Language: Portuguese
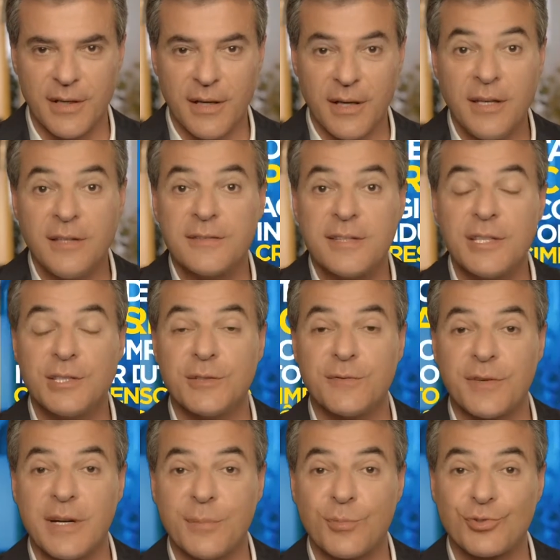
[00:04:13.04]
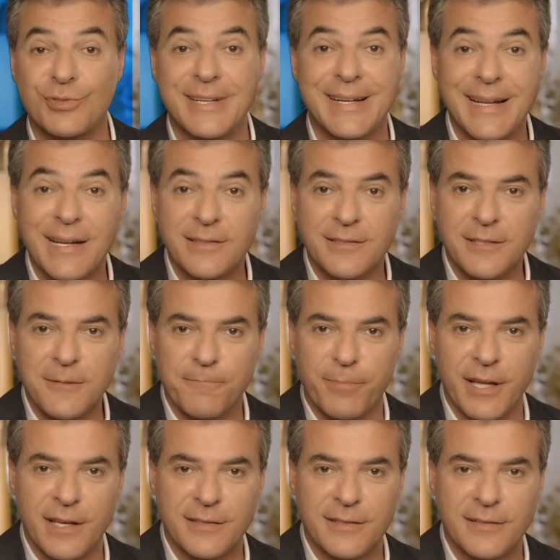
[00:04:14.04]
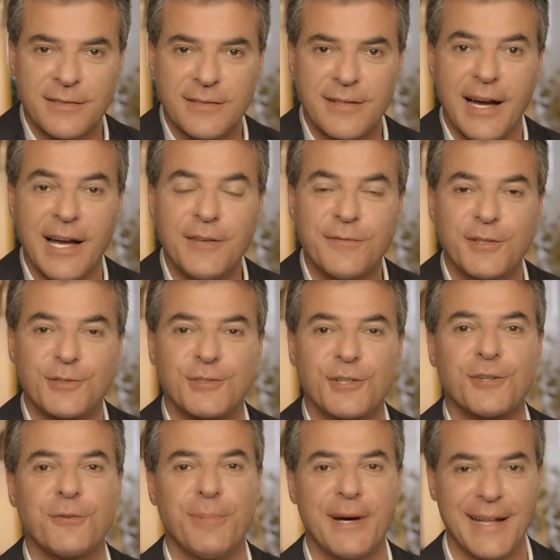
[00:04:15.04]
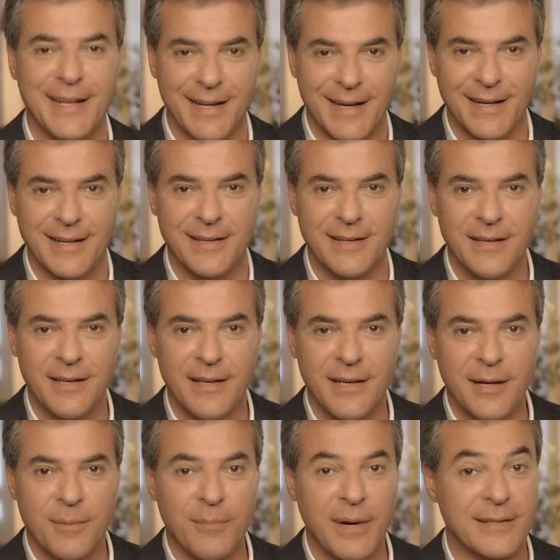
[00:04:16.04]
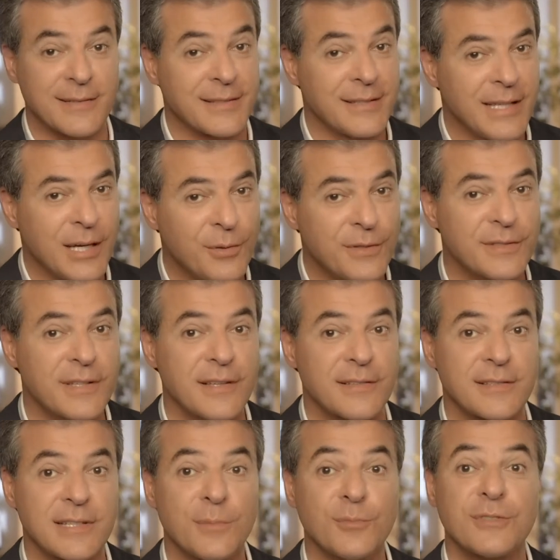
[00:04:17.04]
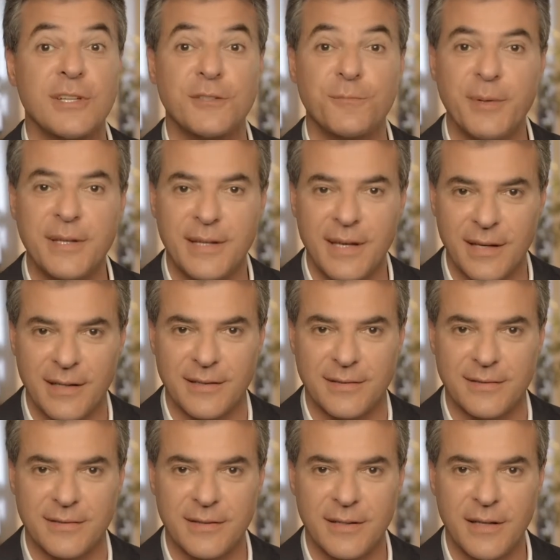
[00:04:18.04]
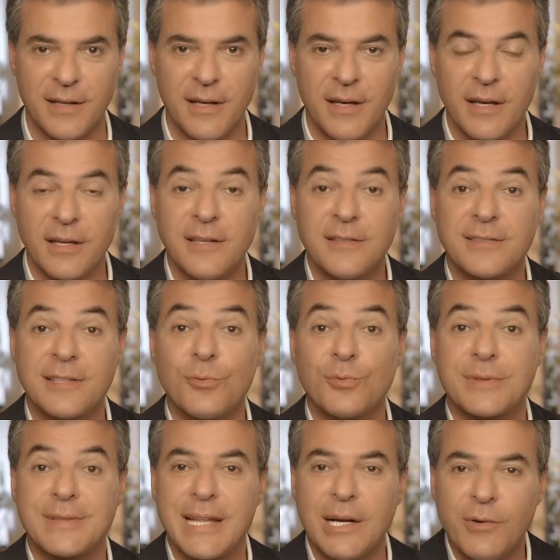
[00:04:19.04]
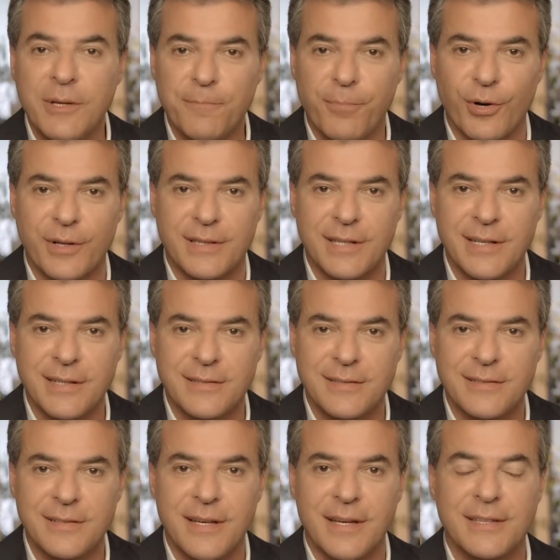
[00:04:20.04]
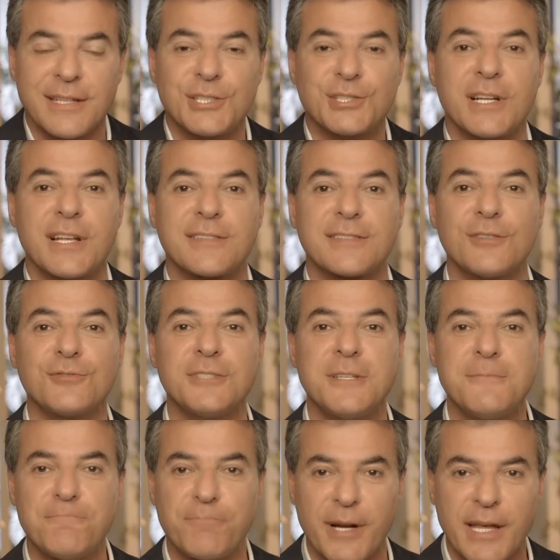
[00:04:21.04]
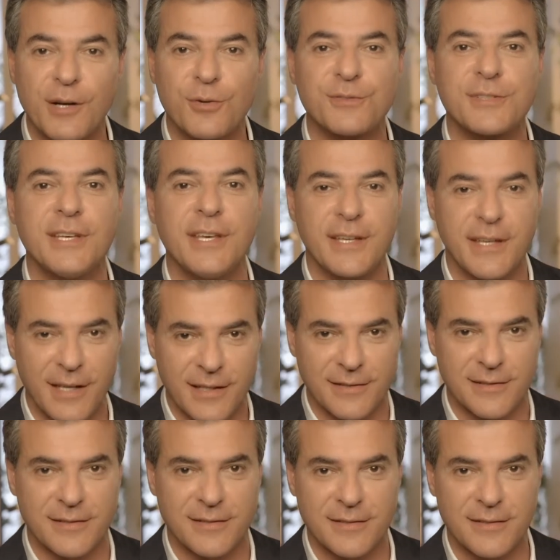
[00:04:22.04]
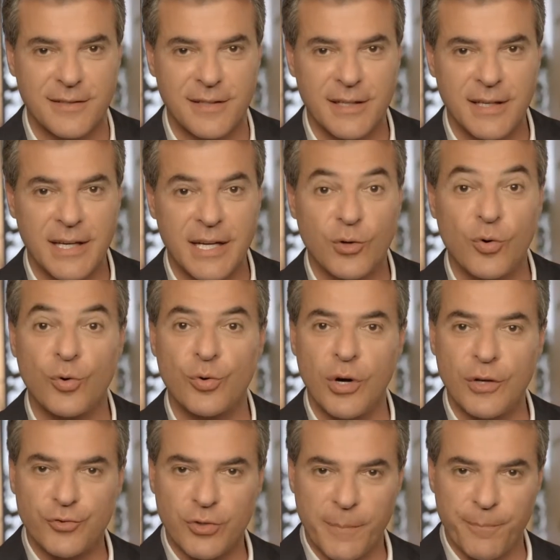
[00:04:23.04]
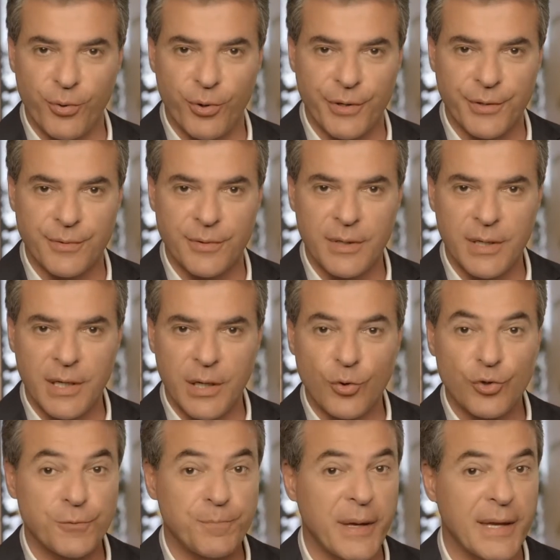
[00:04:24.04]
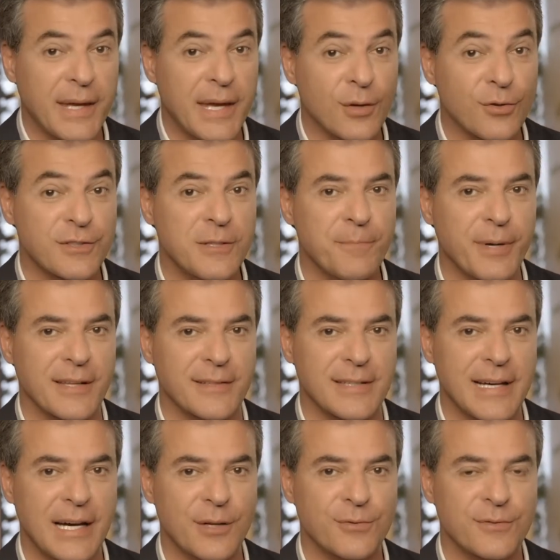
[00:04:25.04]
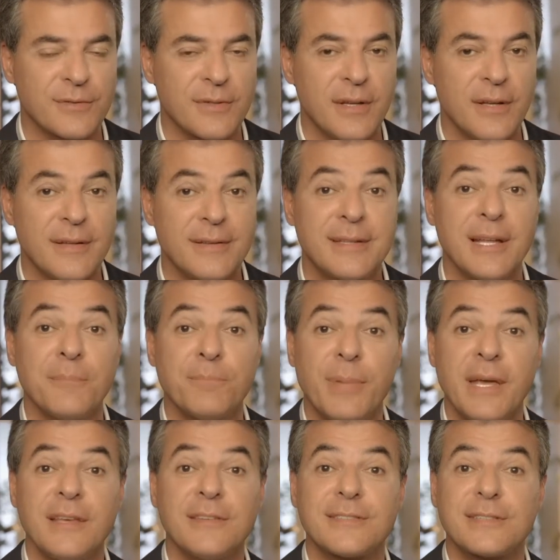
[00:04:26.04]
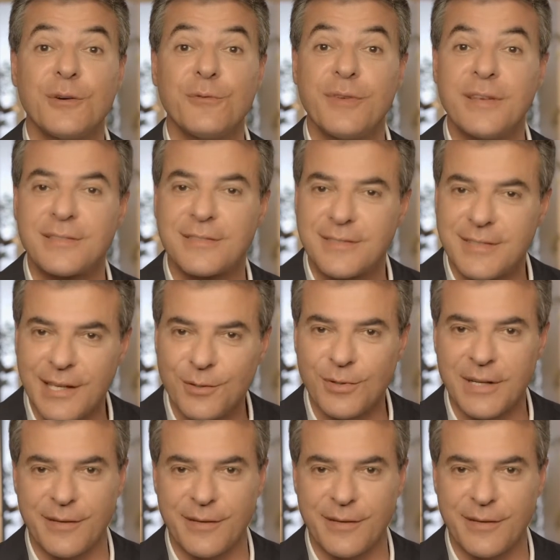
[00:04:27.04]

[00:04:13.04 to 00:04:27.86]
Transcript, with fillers: Incentivamos grandes empresas a investir no Paraná, mas não esquecemos das pequenas que são tão importantes na geração de empregos e riquezas. Com o nosso apoio, os pequenos empresários também estão vencendo na